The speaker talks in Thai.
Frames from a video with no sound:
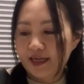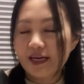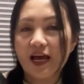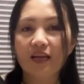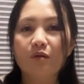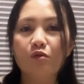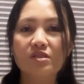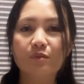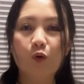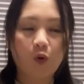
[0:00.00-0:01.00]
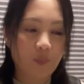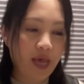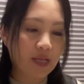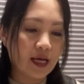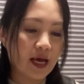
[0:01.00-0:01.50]
ได้ทั้งหมด 16
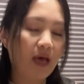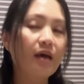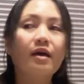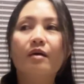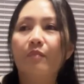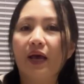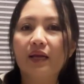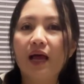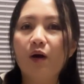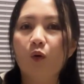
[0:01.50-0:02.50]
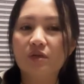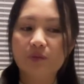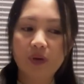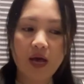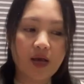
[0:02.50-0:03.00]
แพ็คนะคะ แพ็คละ 65
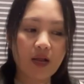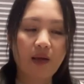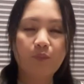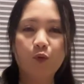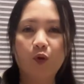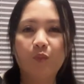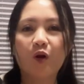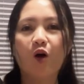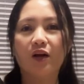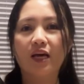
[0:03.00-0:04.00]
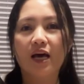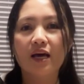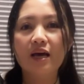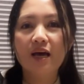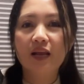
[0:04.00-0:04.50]
กรัมรวมกล่องนะคะ
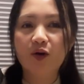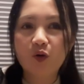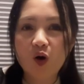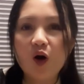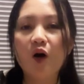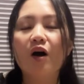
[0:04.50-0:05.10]
แล้วก็